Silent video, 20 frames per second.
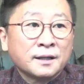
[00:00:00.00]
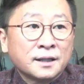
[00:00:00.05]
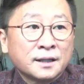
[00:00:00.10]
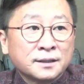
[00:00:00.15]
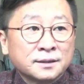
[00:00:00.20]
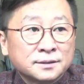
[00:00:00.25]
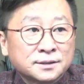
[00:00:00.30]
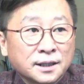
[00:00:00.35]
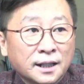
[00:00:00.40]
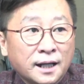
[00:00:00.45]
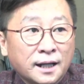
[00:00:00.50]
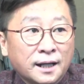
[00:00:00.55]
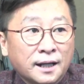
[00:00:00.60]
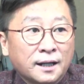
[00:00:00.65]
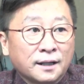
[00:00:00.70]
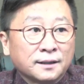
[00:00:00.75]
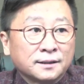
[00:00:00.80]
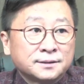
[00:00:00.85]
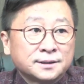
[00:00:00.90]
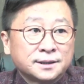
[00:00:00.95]
자,
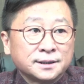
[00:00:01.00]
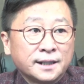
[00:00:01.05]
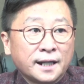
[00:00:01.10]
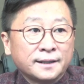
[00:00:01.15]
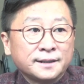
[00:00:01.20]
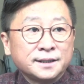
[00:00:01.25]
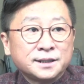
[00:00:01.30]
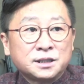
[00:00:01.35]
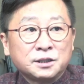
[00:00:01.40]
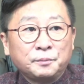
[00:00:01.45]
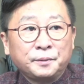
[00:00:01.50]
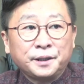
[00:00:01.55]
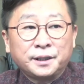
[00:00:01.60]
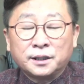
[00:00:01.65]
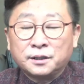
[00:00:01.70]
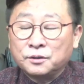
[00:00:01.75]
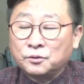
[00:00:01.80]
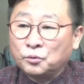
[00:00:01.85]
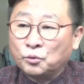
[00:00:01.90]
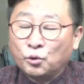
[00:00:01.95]
지난
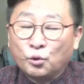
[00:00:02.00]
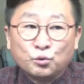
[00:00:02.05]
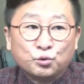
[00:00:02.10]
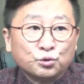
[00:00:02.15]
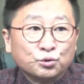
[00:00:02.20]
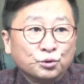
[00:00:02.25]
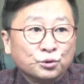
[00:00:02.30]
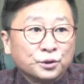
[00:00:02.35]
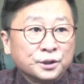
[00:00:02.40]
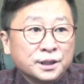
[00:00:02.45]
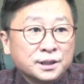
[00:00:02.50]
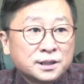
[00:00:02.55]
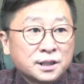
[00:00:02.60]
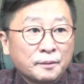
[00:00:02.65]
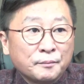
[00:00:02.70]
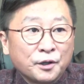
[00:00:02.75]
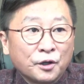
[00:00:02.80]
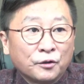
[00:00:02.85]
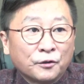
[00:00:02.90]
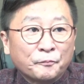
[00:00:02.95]
21일 오후
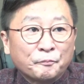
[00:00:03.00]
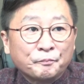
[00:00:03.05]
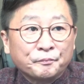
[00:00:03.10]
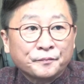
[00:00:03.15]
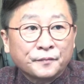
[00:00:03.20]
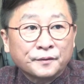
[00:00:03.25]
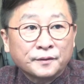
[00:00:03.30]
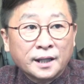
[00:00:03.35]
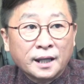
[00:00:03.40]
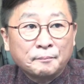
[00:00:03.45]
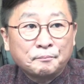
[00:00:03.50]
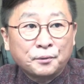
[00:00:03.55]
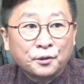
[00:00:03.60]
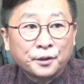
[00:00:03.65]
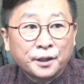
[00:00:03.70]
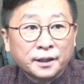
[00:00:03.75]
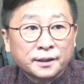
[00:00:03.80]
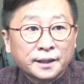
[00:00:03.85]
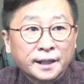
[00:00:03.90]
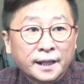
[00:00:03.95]
이재명
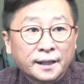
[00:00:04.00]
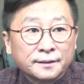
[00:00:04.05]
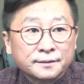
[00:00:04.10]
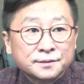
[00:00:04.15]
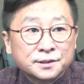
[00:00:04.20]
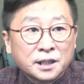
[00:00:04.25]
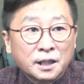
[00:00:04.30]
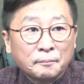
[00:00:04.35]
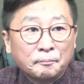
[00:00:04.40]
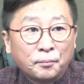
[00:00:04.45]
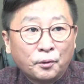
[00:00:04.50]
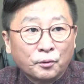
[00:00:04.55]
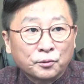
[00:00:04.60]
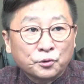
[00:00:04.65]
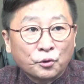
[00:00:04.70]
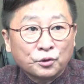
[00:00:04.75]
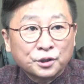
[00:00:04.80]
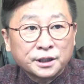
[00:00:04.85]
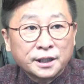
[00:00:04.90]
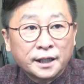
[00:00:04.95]
대표에 대한 체포
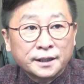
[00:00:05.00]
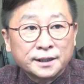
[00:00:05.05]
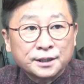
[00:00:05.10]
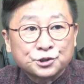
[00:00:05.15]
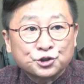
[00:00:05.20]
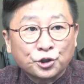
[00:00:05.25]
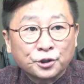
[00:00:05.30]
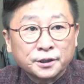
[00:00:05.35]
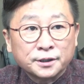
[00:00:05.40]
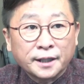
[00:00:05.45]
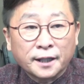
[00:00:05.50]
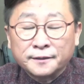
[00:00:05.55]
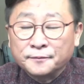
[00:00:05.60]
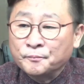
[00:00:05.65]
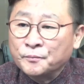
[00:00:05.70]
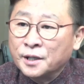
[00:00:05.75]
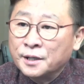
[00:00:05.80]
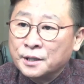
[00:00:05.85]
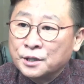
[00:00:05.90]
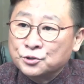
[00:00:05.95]
동의안이 처리된
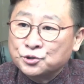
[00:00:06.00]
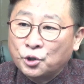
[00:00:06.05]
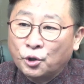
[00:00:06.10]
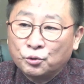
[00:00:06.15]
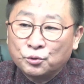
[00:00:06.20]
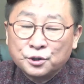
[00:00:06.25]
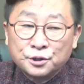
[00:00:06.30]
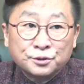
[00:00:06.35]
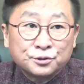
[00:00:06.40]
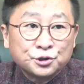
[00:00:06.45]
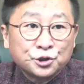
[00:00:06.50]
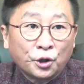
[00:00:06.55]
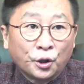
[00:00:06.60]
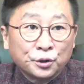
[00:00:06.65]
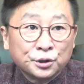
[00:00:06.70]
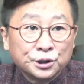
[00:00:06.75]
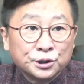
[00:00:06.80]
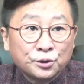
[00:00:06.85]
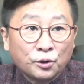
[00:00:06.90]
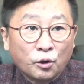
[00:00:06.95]
서울
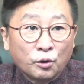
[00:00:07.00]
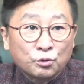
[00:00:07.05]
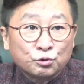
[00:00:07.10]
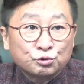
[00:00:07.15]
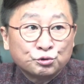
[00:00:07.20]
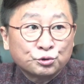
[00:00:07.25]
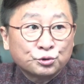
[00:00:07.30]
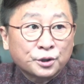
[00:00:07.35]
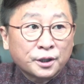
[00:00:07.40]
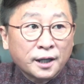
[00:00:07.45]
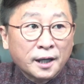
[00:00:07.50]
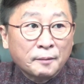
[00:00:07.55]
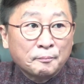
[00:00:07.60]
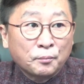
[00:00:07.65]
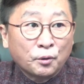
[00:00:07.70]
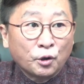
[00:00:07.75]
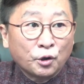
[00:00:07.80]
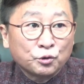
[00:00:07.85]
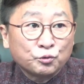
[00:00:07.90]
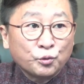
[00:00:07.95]
여의도 국회
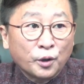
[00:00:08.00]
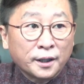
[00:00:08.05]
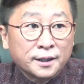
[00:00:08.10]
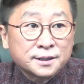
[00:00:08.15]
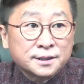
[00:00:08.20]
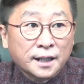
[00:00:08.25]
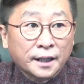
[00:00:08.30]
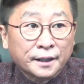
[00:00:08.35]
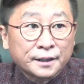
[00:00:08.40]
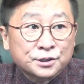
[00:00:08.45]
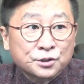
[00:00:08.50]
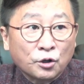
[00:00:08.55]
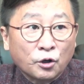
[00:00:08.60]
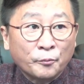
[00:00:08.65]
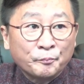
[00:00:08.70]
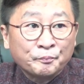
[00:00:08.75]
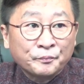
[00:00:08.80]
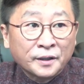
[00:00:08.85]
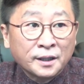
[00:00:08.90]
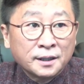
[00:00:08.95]
본회의장에서
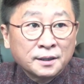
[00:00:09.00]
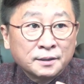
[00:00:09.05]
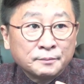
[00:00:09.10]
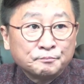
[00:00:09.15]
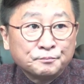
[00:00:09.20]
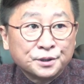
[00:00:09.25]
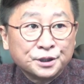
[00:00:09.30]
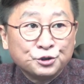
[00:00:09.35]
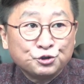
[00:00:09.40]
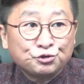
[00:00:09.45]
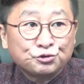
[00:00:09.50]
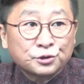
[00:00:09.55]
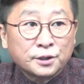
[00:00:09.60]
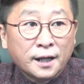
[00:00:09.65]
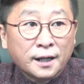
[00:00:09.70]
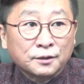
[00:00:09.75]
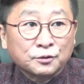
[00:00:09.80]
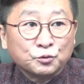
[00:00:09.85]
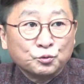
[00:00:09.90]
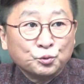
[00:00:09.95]

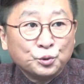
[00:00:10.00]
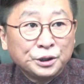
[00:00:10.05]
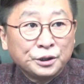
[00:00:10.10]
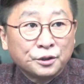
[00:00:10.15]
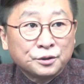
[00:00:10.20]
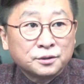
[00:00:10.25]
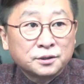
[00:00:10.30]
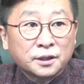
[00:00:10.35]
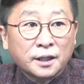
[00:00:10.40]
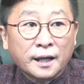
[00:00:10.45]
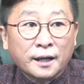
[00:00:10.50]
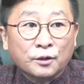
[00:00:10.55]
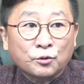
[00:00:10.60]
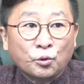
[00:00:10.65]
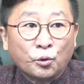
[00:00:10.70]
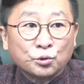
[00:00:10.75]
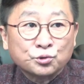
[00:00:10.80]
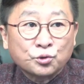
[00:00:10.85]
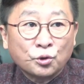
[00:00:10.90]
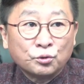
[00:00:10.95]
민주당 위원들의
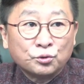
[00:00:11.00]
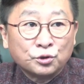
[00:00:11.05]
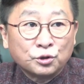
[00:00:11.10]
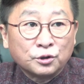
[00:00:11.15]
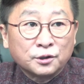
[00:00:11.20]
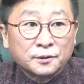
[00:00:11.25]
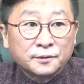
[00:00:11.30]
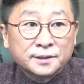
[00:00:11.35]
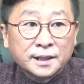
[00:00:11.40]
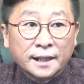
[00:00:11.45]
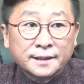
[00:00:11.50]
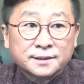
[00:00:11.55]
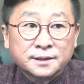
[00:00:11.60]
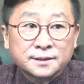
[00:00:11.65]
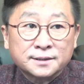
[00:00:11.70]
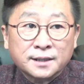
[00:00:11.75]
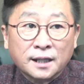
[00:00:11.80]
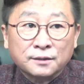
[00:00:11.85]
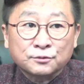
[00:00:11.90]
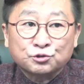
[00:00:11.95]
고성을
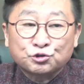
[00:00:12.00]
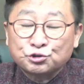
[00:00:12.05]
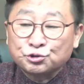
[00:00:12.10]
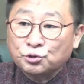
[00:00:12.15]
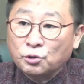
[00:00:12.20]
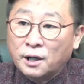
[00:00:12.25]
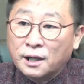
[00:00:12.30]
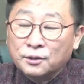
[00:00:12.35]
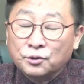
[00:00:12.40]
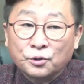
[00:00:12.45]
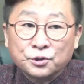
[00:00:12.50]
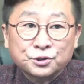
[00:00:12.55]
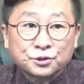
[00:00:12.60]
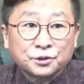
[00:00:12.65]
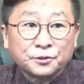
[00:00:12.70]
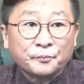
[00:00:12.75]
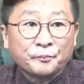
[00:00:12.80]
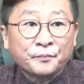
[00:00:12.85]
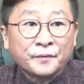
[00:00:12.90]
사실상 주도한 것은